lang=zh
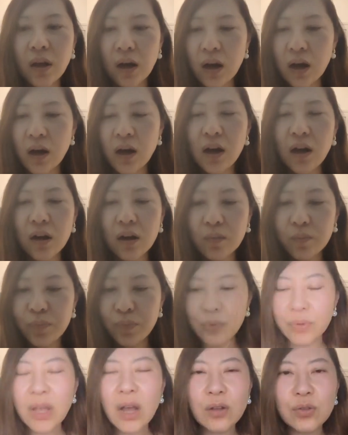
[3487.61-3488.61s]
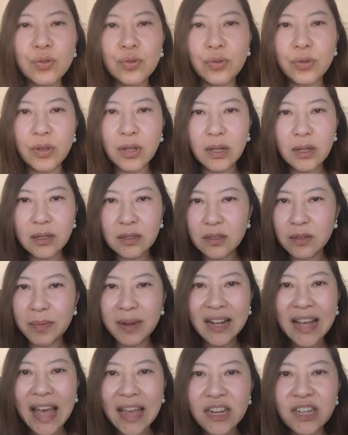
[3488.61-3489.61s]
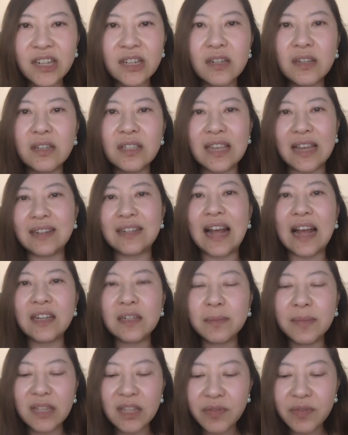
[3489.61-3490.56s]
呃，不要去什么开尸检查什么的，